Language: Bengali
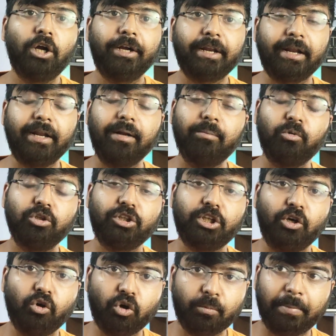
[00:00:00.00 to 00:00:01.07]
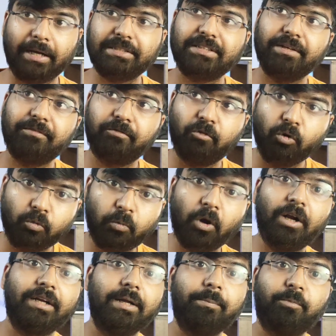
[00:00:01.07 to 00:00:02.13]
ট্রেনের মধ্যে হোক বা যে
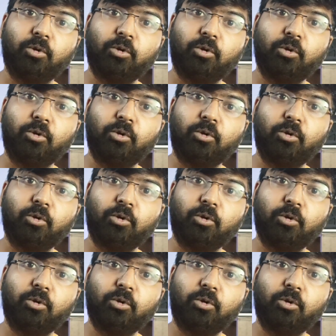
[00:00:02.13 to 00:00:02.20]
ফুটবলটা